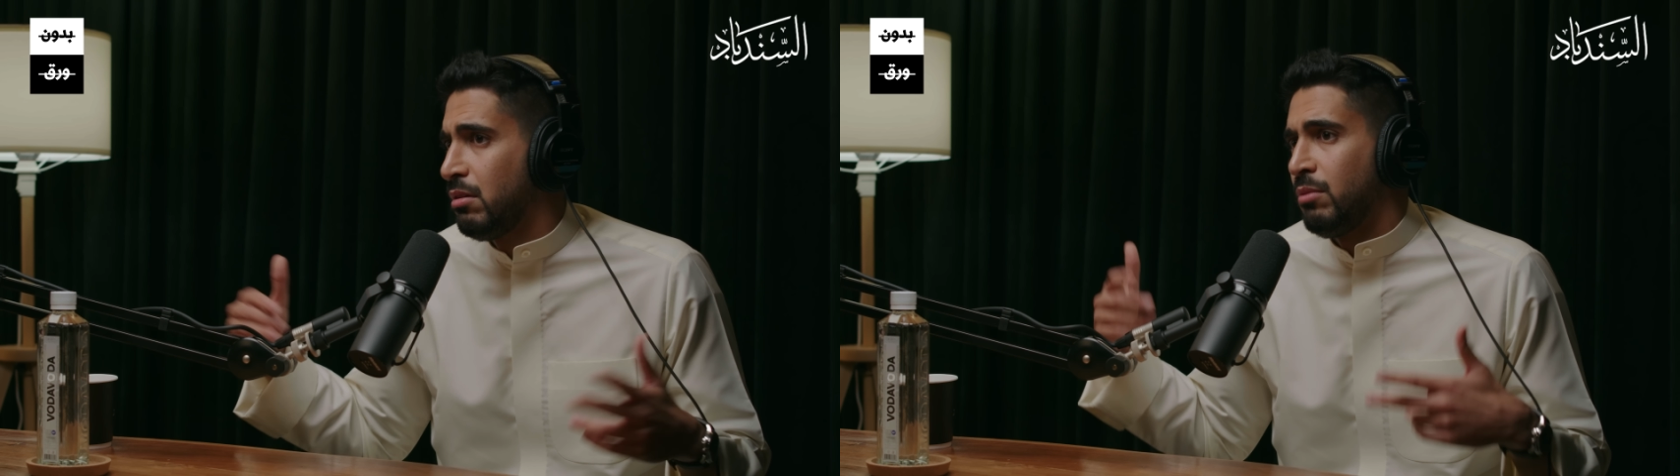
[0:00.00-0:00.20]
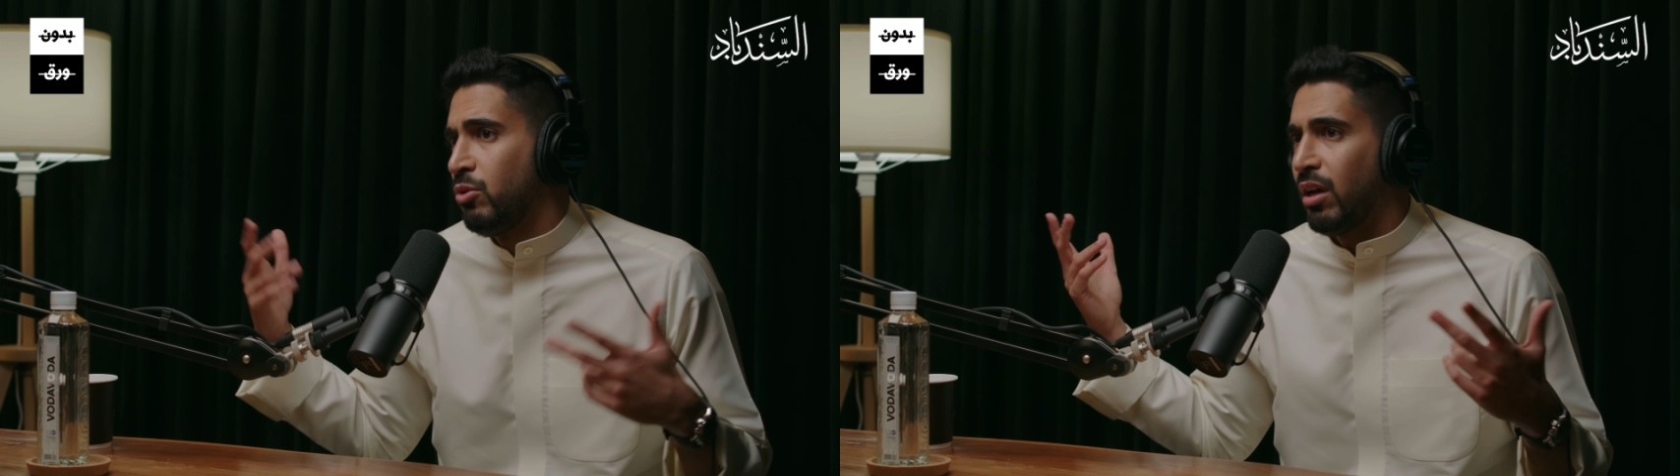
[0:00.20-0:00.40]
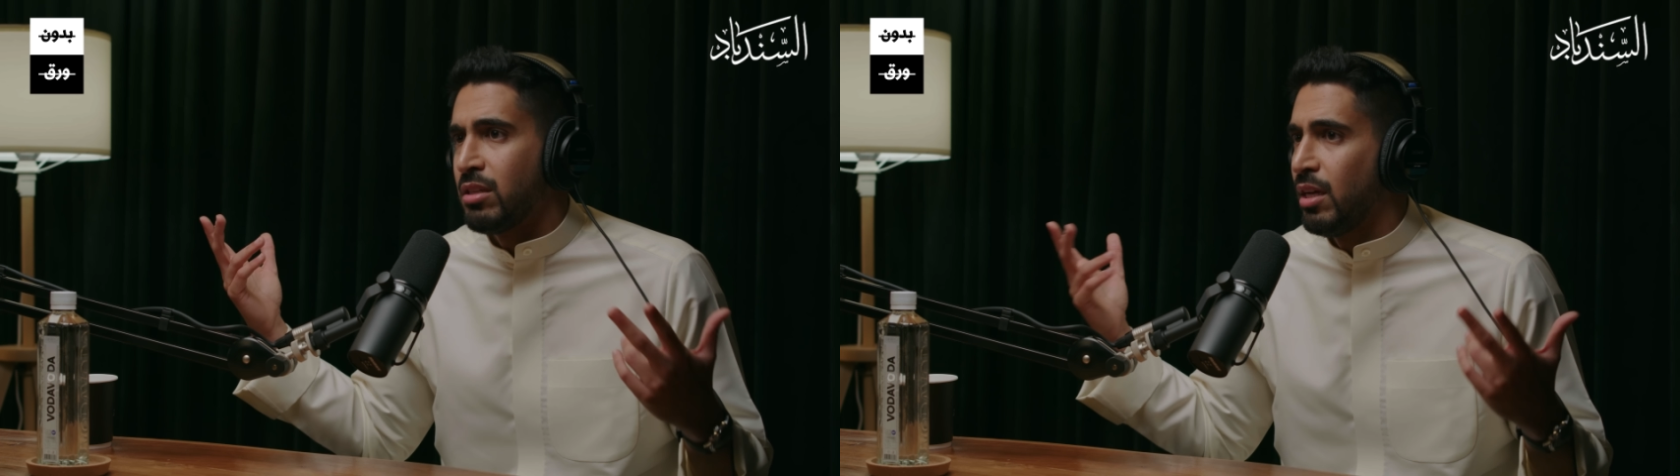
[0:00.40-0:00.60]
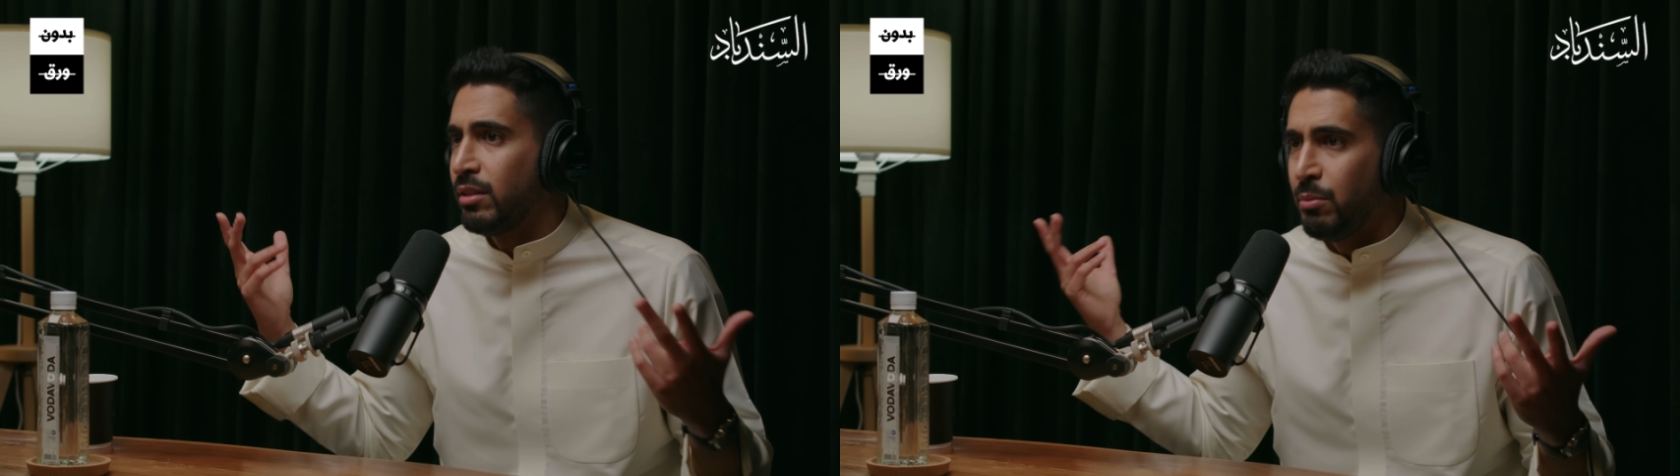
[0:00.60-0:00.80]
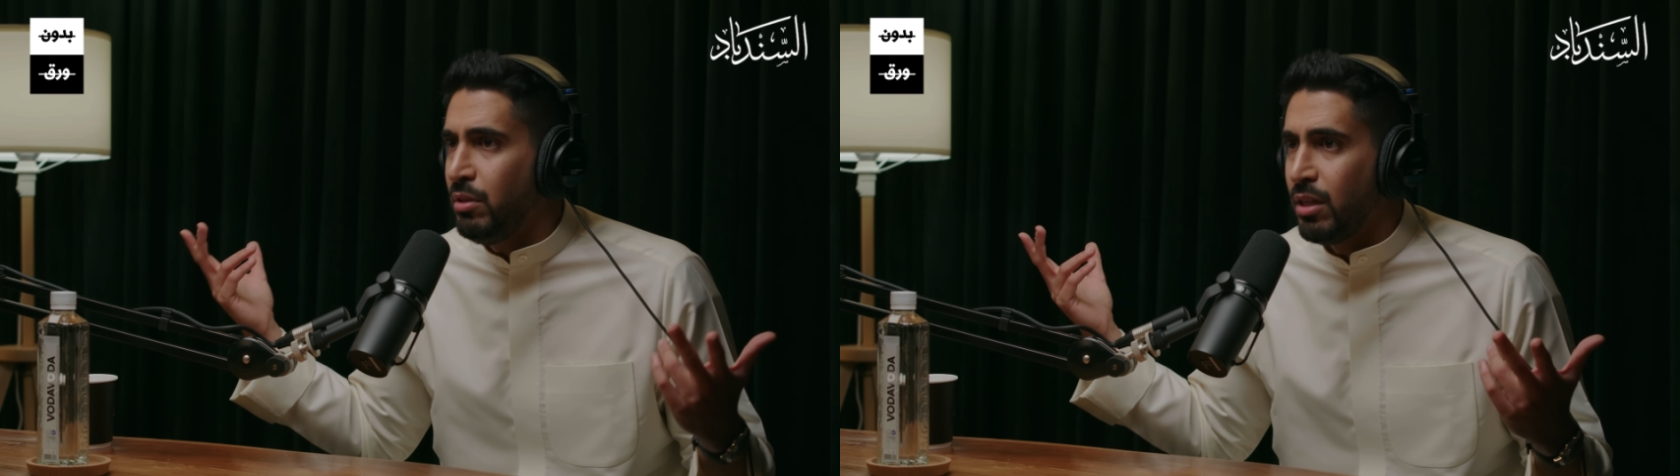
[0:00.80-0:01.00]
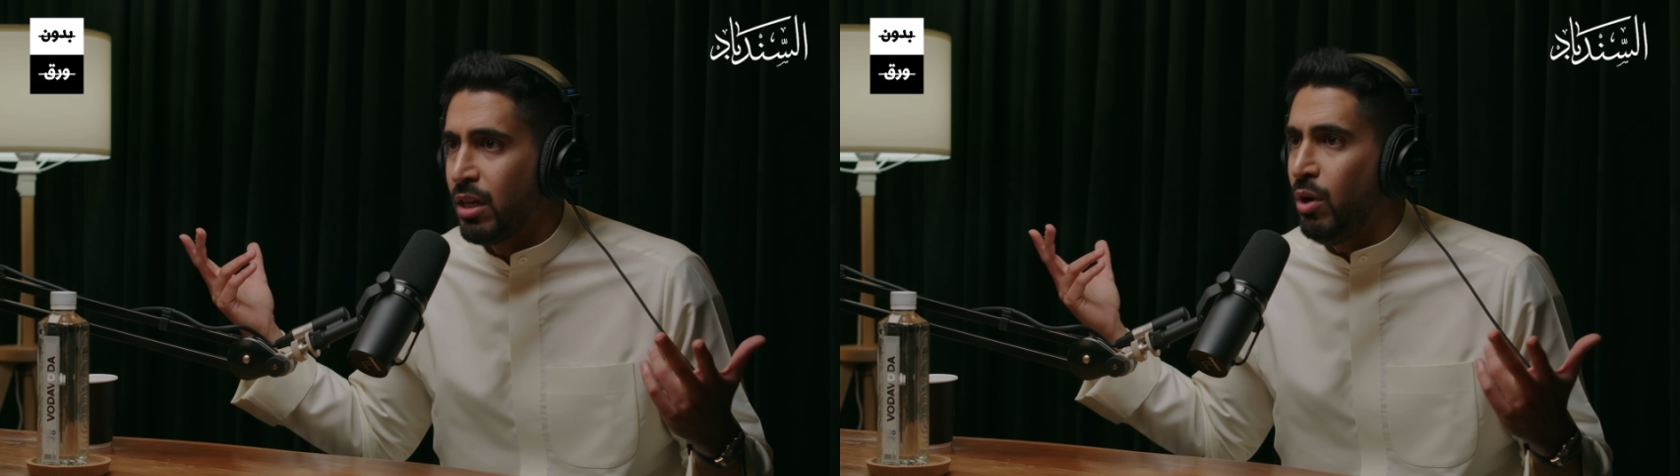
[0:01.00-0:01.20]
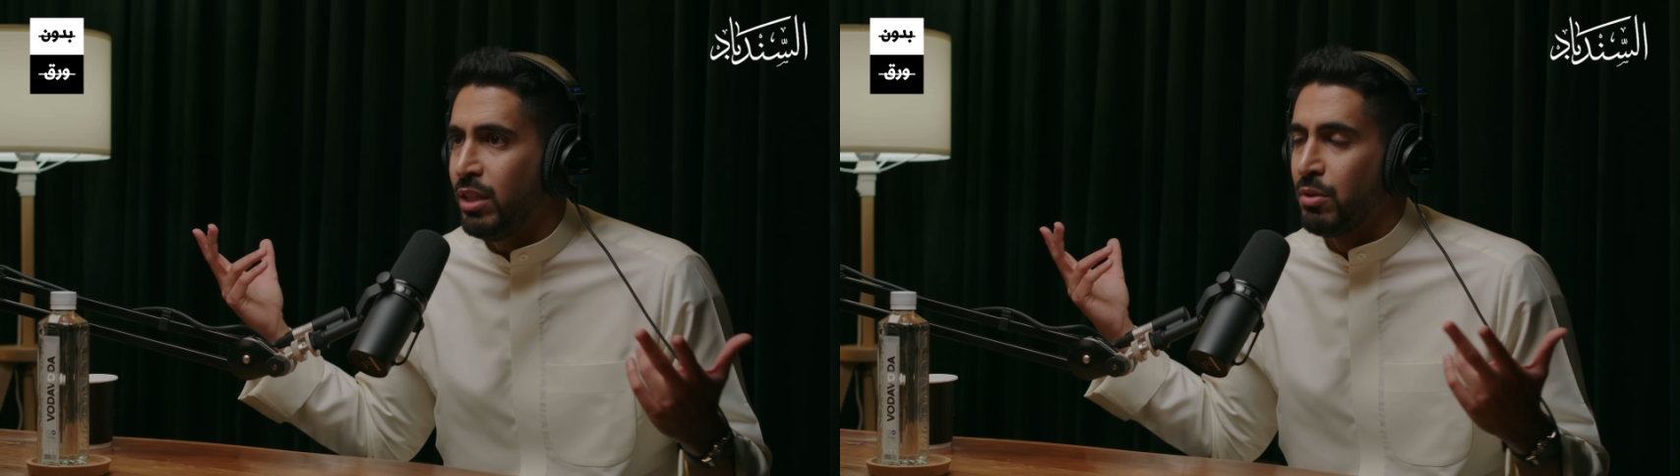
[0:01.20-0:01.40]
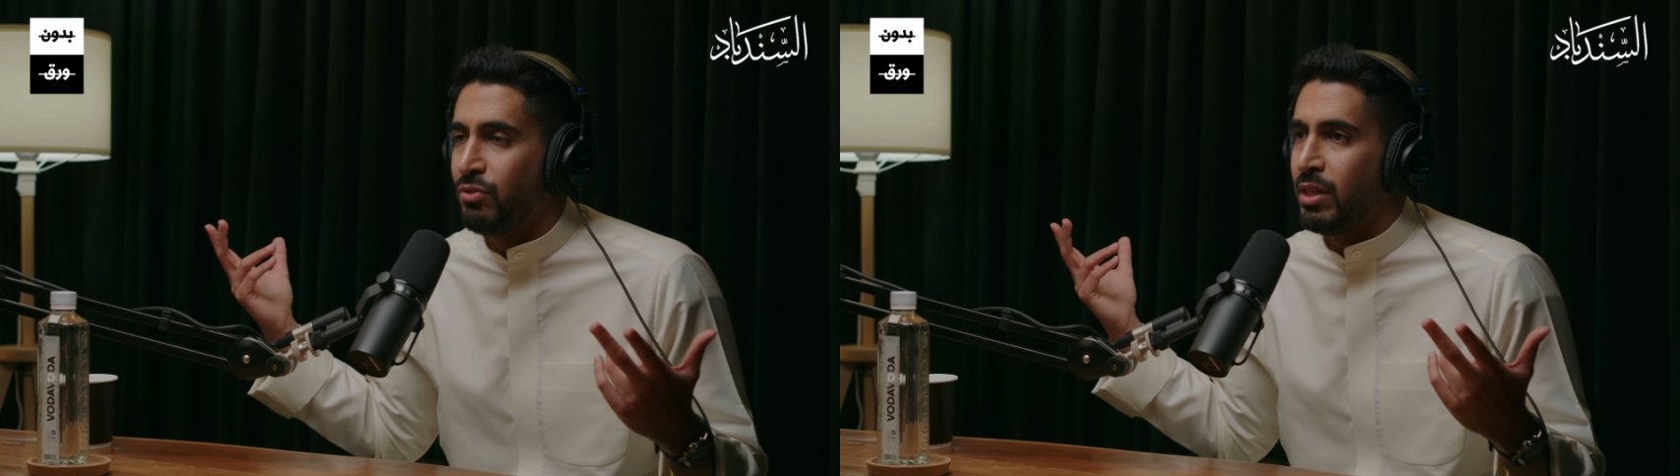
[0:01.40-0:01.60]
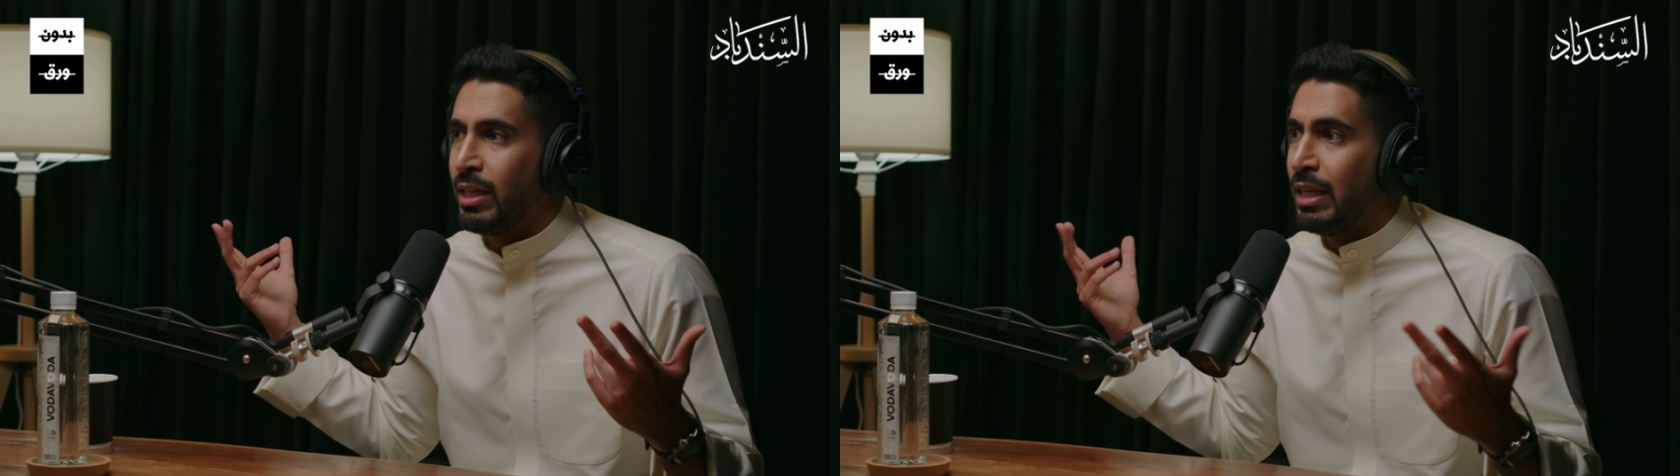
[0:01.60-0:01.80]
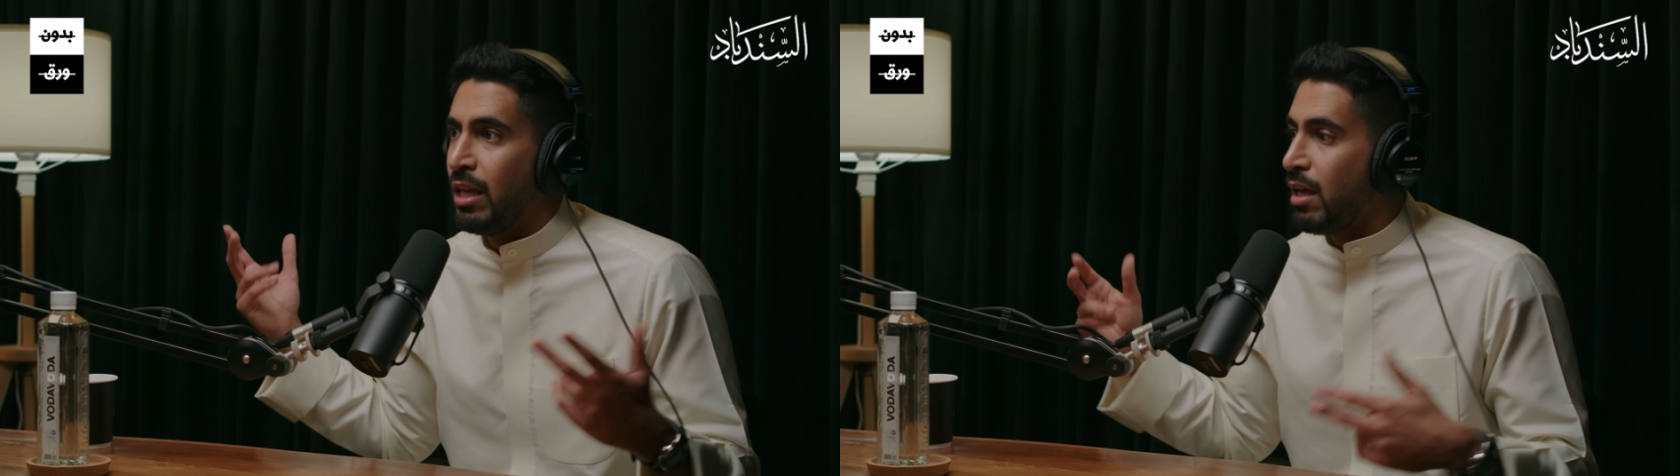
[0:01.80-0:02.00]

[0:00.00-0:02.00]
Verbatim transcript: يعني منغصات طبيعيه كل واحد يمر فيها